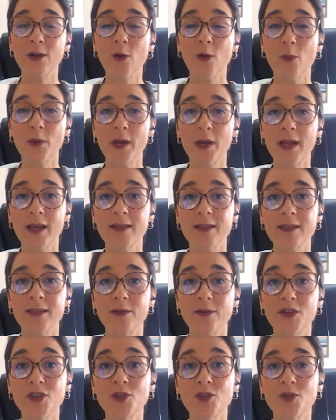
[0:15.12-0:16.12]
da
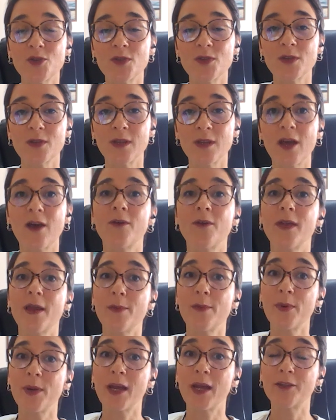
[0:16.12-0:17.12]
Comunicação Institucional e
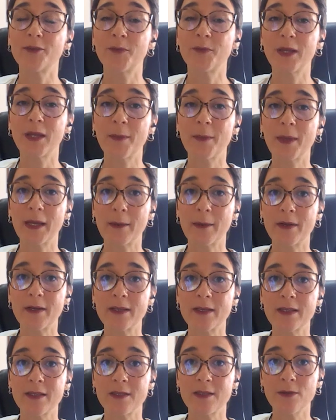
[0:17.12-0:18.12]
apoiado pela Mega
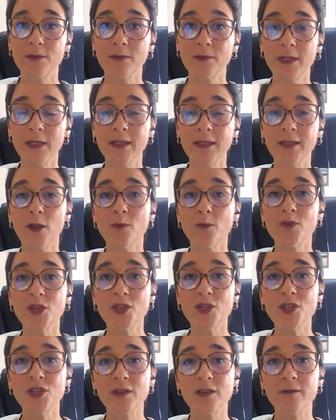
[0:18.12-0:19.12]
Brasil, que tem o
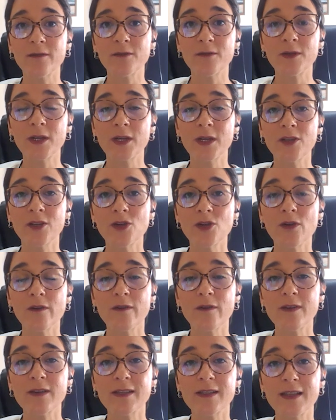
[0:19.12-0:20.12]
objetivo de
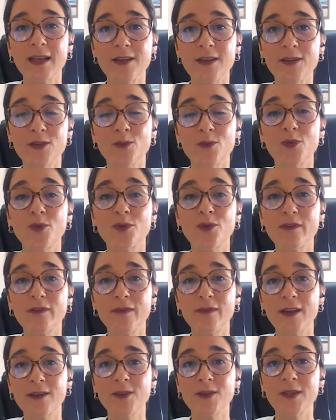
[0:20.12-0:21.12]
conversar sobre o
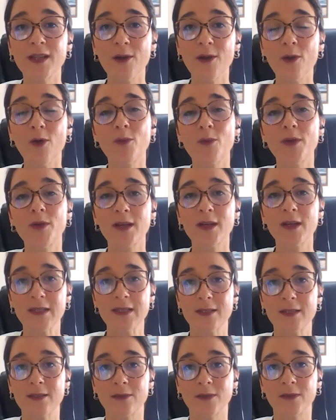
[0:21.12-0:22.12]
universo da
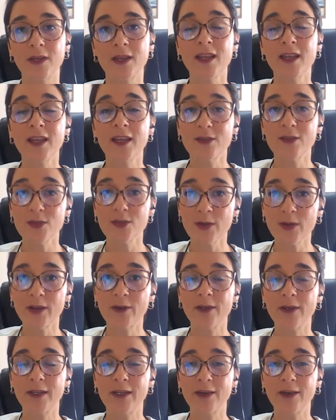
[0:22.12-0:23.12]
comunicação. Eu sou
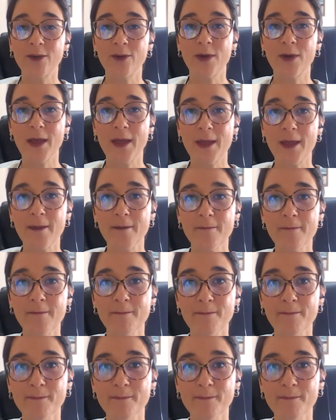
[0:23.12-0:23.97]
Carolina Correia.